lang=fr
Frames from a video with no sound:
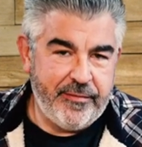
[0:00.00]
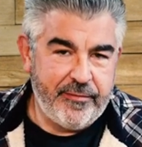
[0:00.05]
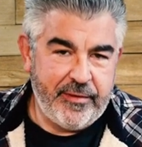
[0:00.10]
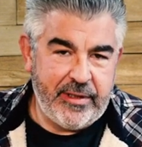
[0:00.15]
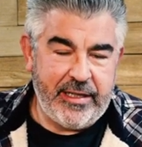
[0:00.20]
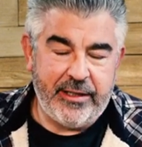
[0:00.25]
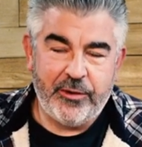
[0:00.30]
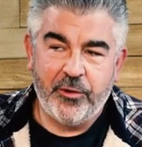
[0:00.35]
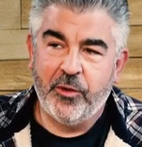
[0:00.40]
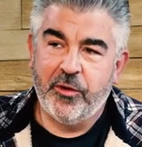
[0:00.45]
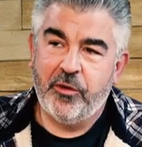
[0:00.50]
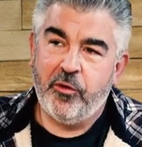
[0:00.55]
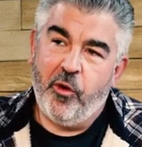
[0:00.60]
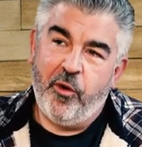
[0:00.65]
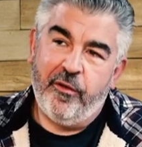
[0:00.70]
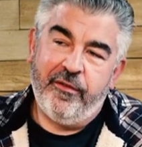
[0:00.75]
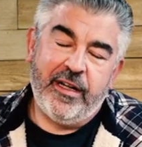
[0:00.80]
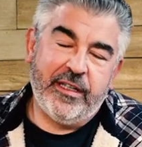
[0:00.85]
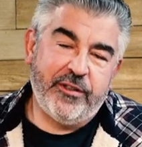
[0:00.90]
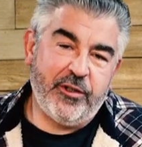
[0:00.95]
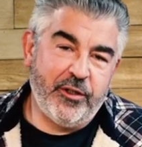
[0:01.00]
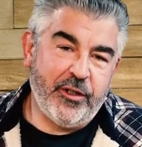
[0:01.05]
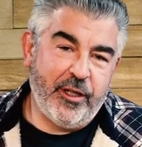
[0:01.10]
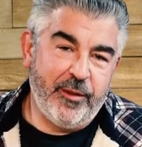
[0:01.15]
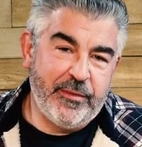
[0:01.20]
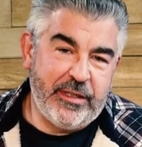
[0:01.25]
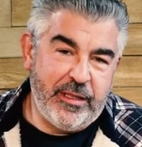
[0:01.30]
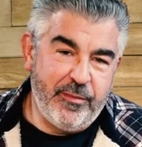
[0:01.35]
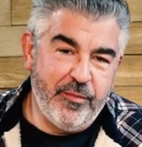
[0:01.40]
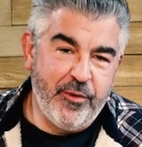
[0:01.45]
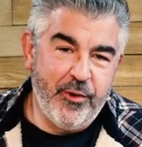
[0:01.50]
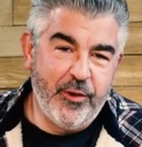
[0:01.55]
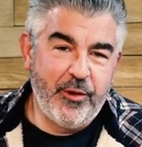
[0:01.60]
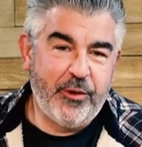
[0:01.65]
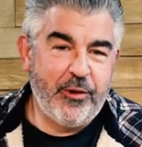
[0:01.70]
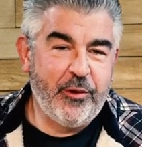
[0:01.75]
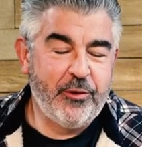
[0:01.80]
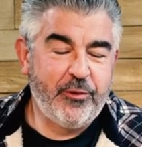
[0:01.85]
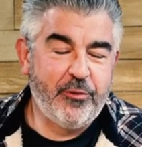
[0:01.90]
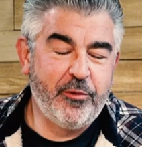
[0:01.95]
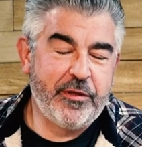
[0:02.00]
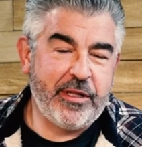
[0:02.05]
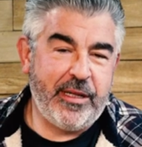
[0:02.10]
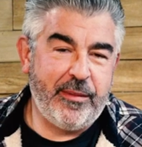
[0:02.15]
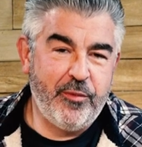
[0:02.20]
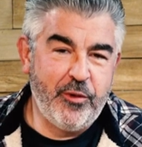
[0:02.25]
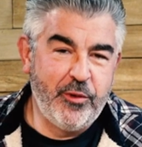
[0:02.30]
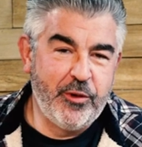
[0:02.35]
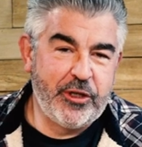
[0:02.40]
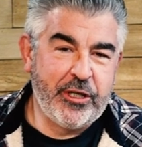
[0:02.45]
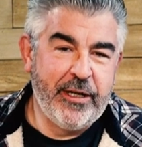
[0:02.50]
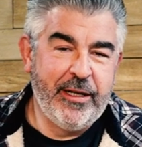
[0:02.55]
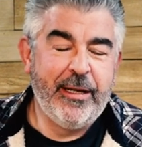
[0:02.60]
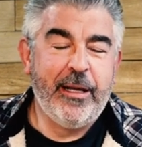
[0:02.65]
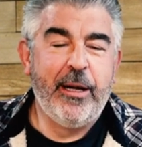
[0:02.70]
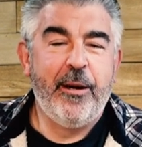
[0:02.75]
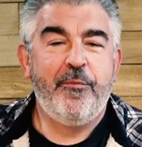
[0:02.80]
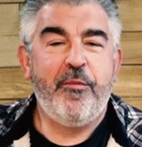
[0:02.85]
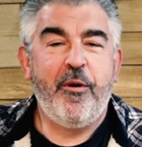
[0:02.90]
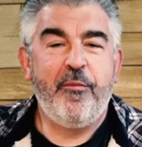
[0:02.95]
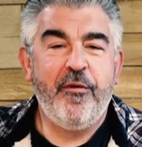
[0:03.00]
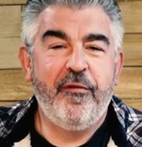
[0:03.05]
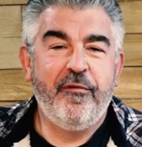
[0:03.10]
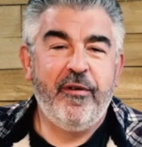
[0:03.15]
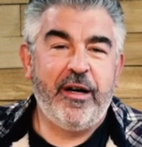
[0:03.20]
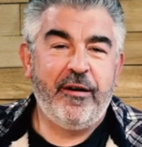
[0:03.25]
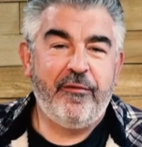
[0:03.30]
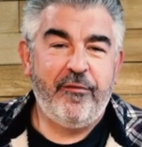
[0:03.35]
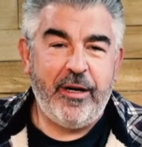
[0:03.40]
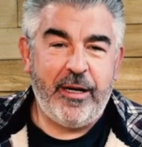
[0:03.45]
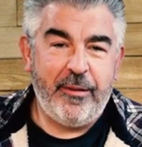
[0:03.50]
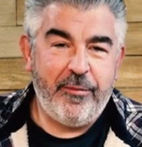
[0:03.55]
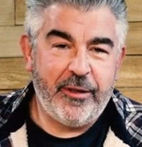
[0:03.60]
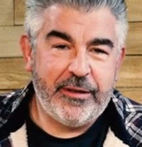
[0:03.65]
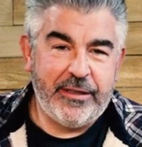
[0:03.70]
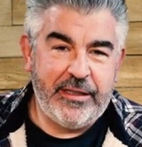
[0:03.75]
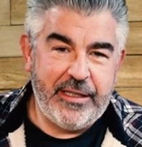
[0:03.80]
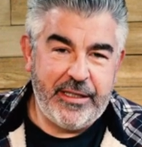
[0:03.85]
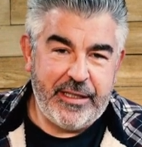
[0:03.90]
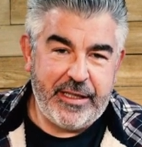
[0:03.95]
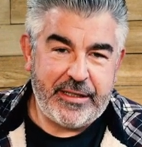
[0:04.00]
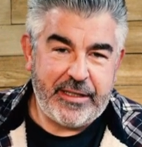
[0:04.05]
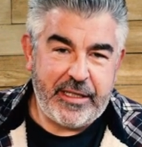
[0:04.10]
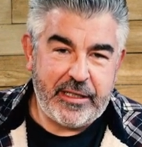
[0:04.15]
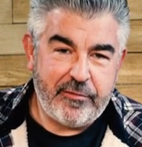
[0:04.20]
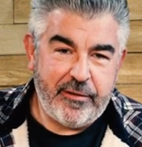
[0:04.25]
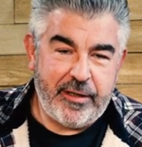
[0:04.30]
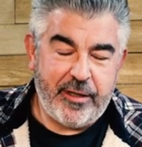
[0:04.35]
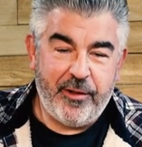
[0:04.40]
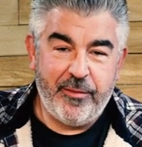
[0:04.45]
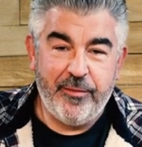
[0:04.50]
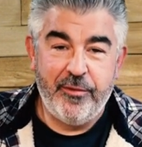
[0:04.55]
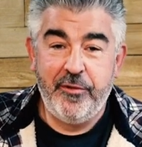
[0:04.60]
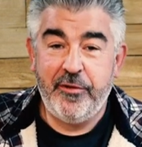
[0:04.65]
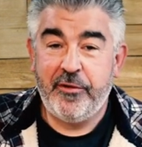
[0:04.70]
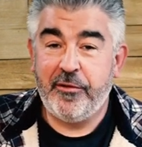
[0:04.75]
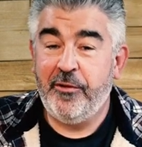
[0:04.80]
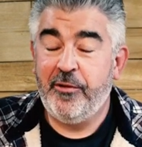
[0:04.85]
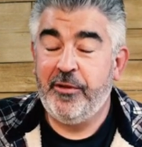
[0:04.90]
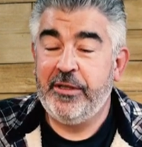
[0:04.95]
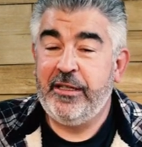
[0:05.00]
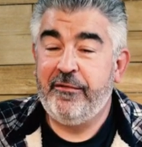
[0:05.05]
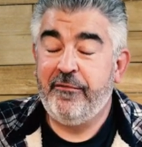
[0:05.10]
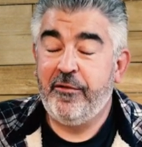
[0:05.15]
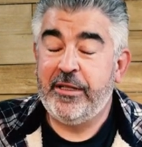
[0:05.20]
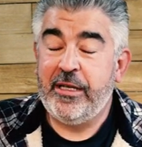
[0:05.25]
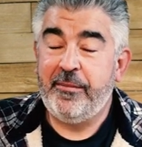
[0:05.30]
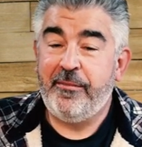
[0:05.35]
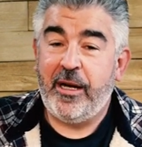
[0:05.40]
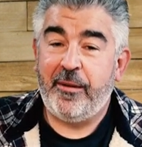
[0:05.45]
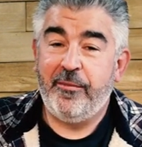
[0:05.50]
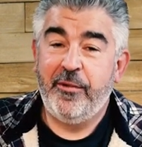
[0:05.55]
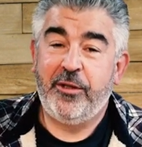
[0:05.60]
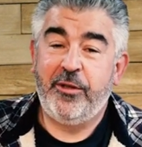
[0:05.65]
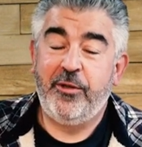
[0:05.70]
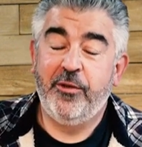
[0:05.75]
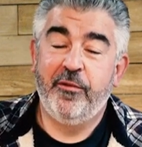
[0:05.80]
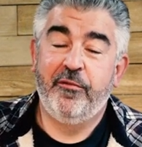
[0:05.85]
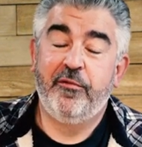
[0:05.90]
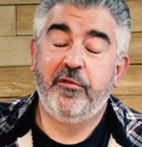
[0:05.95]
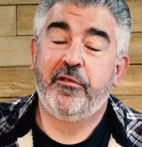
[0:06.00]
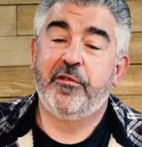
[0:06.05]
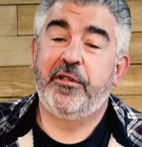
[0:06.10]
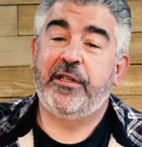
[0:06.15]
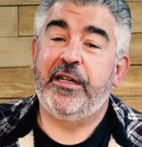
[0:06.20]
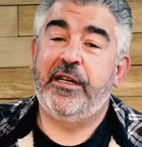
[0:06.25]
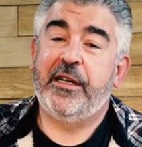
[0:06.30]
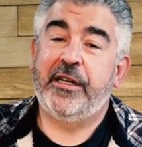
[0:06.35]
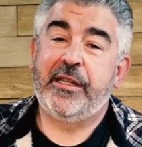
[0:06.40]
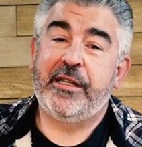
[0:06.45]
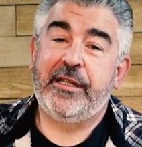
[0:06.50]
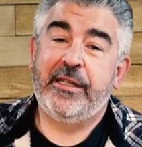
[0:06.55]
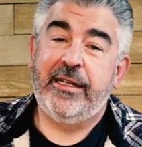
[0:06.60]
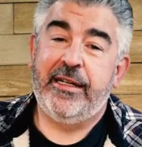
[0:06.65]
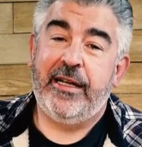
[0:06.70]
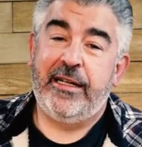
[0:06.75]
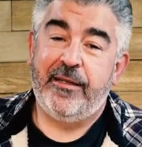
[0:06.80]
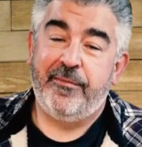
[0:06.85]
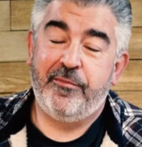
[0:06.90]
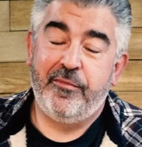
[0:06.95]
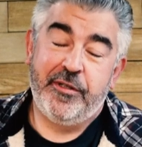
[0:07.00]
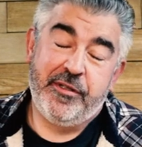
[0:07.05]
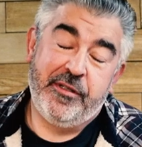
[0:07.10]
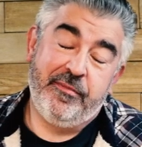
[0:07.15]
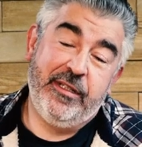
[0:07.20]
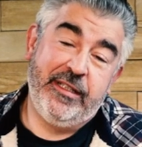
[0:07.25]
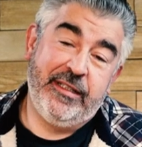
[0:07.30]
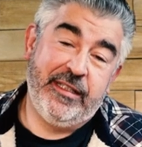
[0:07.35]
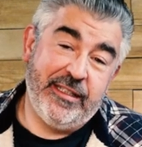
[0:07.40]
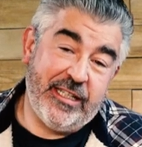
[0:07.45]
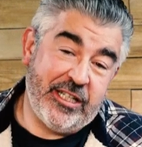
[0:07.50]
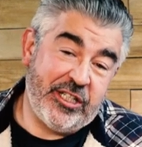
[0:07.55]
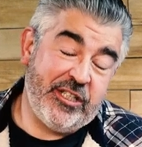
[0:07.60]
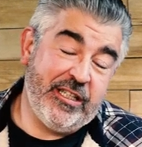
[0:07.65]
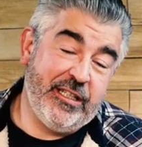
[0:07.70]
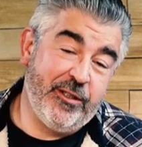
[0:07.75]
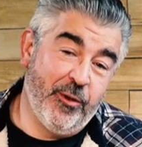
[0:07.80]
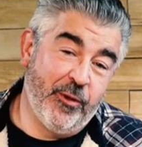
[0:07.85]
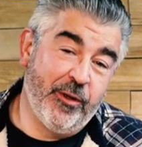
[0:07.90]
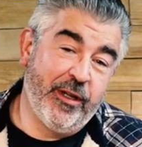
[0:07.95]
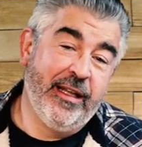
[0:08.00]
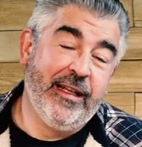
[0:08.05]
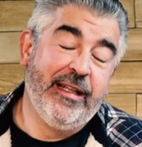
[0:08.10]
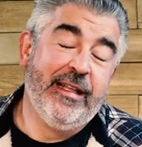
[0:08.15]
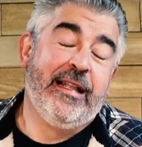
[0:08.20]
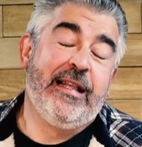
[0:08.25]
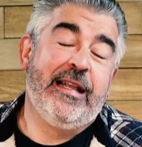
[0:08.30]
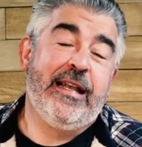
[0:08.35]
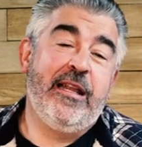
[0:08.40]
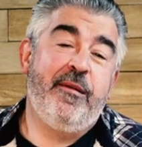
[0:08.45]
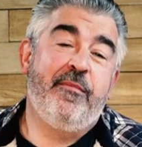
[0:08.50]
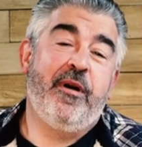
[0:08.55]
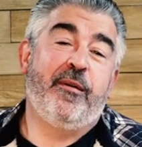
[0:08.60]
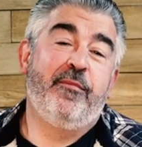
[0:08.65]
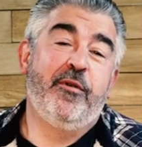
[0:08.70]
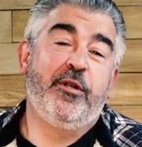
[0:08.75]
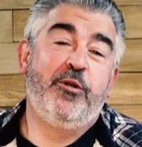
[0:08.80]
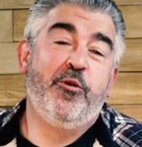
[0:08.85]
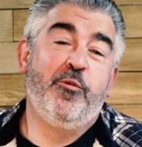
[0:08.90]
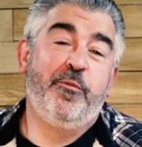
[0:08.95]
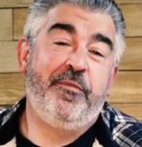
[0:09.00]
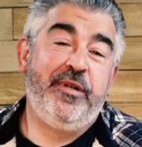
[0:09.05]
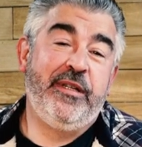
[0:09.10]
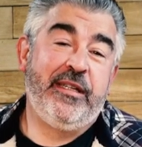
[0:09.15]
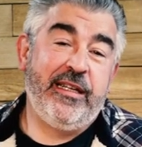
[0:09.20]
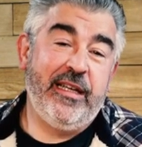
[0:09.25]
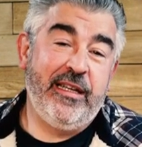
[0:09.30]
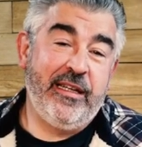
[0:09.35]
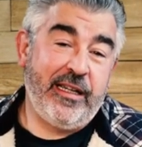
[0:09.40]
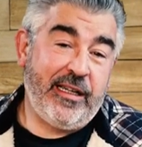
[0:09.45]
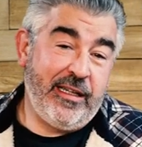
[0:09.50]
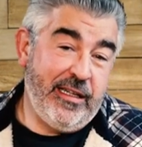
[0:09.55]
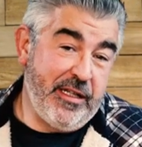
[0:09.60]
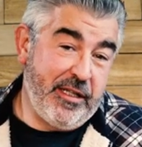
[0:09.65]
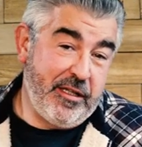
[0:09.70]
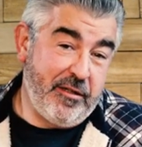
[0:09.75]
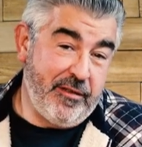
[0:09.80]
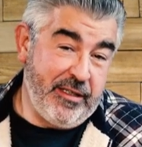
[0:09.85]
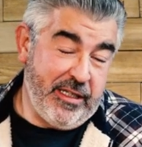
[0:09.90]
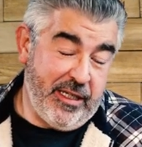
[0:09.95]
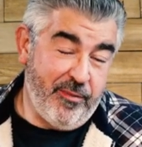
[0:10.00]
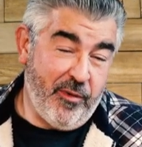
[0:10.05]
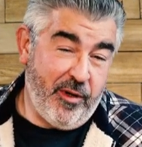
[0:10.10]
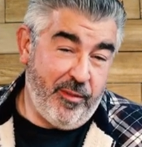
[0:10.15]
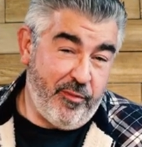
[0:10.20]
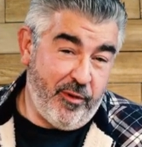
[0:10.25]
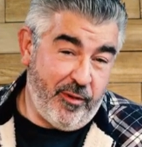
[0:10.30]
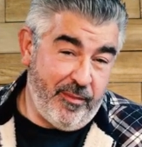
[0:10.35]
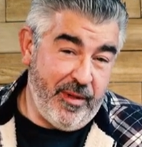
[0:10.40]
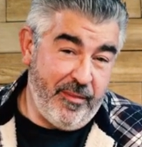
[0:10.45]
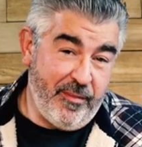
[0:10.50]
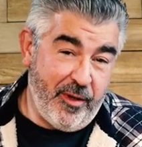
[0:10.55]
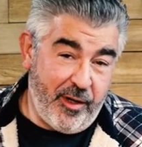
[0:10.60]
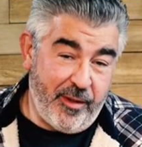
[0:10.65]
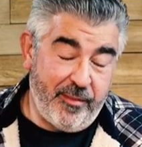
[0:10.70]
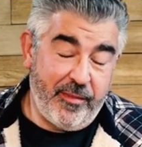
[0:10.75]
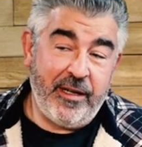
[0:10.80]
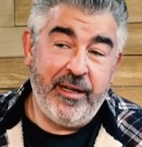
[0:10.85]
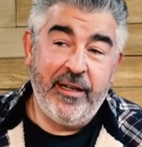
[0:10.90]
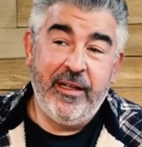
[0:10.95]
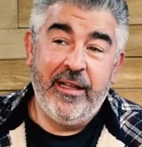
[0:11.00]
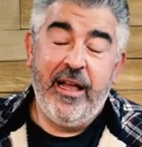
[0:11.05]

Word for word: Voilà, donc on va attendre un petit peu que tout ça bouge pour pouvoir vous rapporter des accessoires en plus. Au niveau des barbecues, vous aurez accès à la possibilité d'acheter donc les barbecues piqués grills uniquement pour mes membres.